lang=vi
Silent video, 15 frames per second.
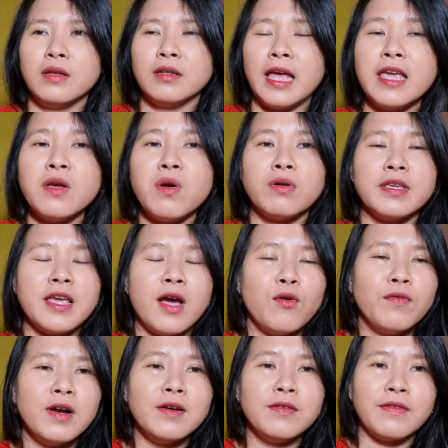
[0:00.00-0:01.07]
thấy con dâu
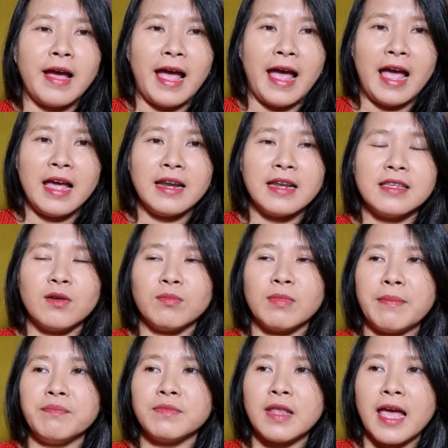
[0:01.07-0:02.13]
vất vả trong
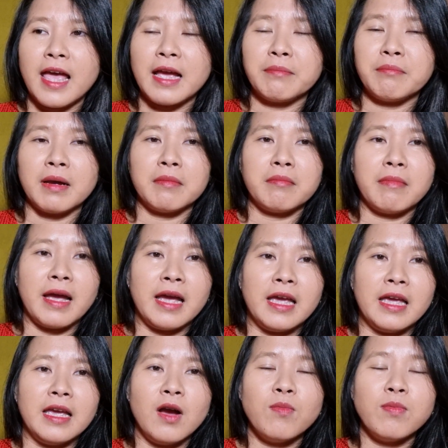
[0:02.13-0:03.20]
đám tang mặt
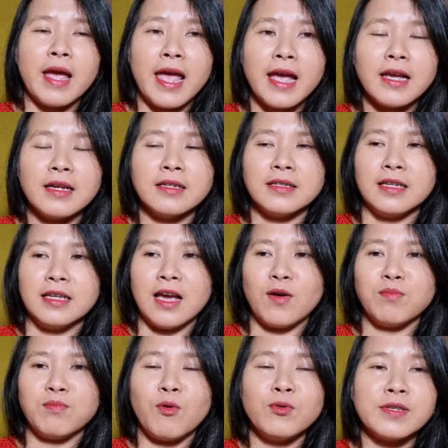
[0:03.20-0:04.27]
mày hốc hác thì
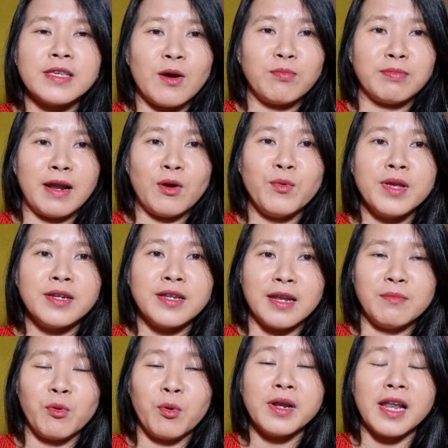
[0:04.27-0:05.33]
ông bố chồng đã quyết định
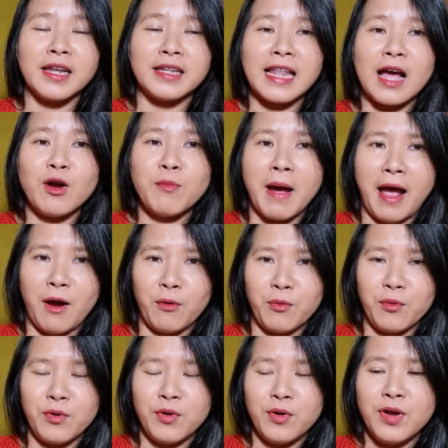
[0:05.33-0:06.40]
một quyết định táo bạo
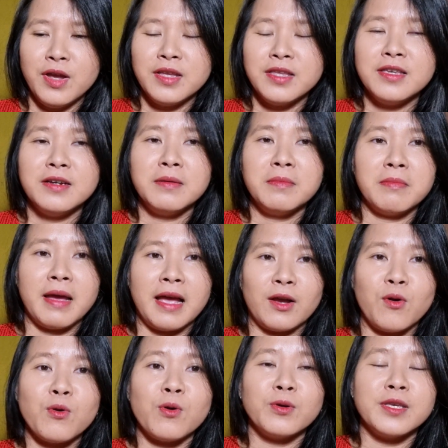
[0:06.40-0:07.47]
nhưng mà
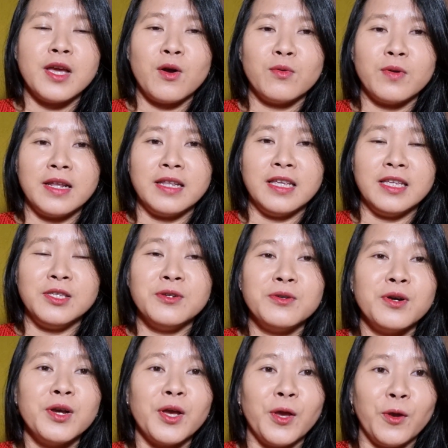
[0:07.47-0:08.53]
cô con dâu này thì chưa
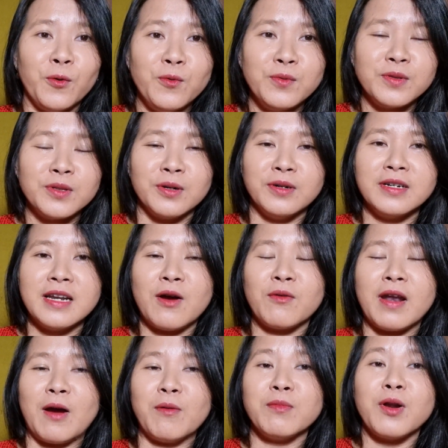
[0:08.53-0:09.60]
có hiểu tưởng đâu
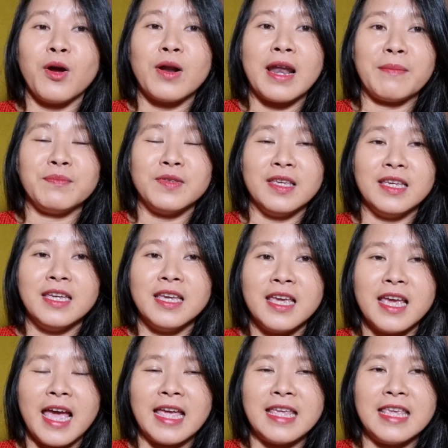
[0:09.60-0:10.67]
là ông đòi làm chuyện kia
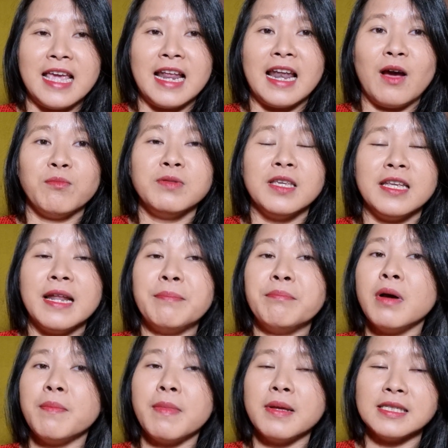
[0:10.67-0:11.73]
ai già là ông chỉ đấm
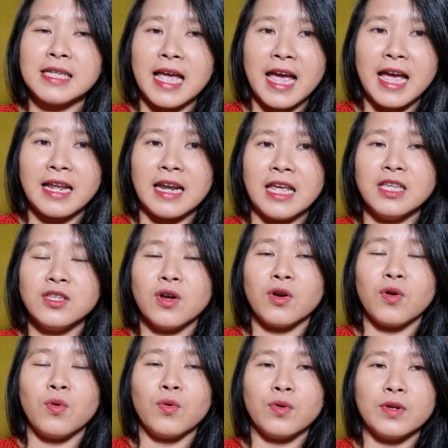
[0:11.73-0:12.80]
bóp massage để cho
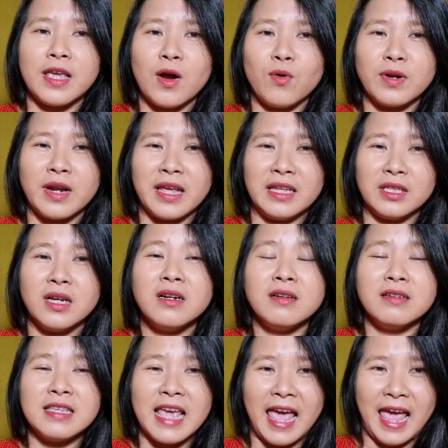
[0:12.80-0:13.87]
cô con dâu này
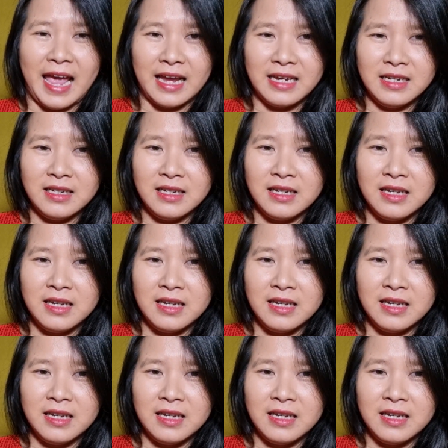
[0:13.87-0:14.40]
thư giãn